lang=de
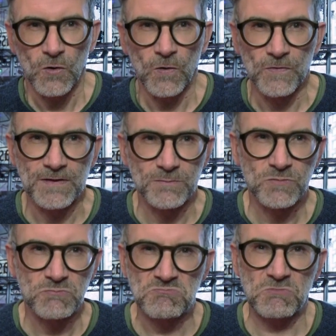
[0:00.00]
und
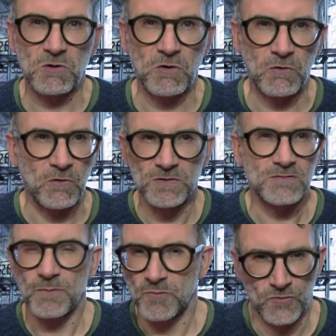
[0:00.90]
im Grunde
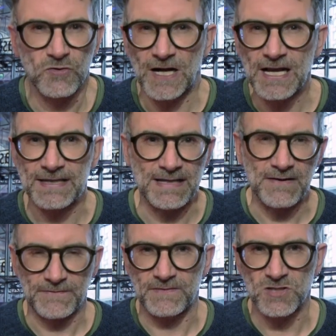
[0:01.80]
genommen total
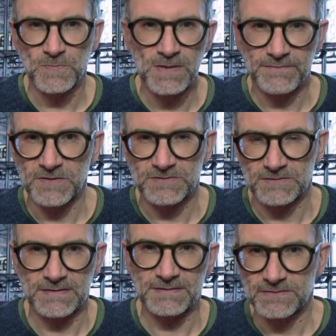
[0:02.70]
genervt ist. Sie spielt einmal so
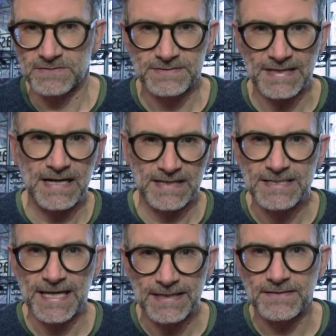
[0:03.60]
einen
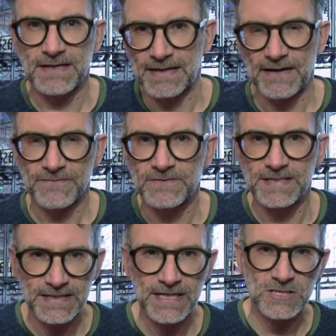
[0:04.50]
renitenten, genervten
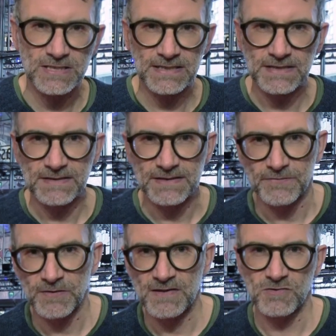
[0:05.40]
Teenager, der
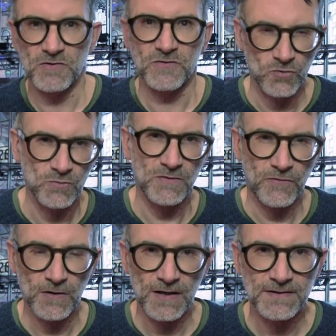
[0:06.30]
von der Situation
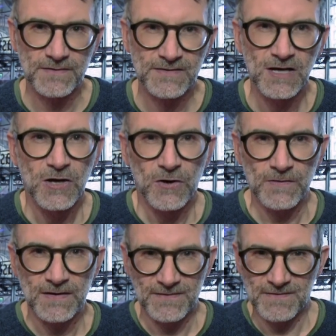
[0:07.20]
überfordert ist
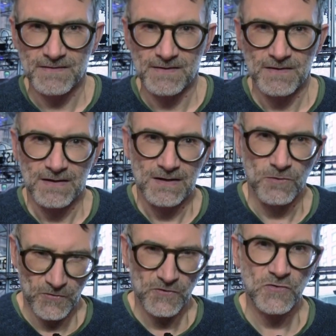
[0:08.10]
und in dieses
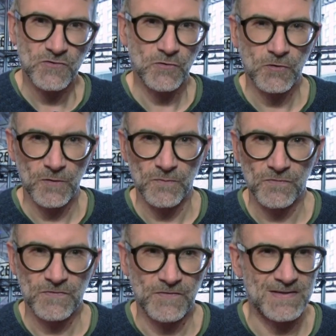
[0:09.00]
Luxusressort
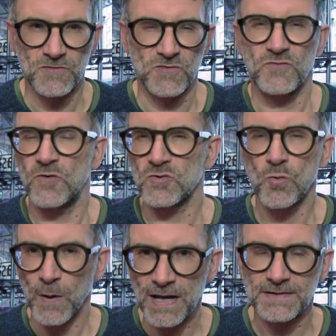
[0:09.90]
kommt, was auch sofort
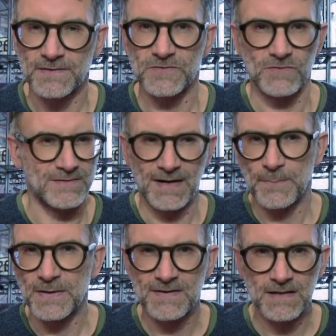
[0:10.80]
weird ist. Und da
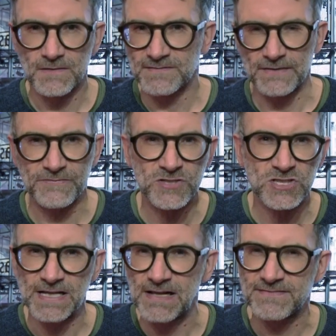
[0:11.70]
passieren auch sehr
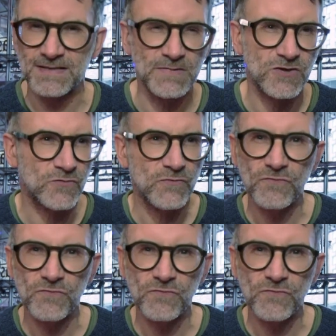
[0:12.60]
schnell ziemlich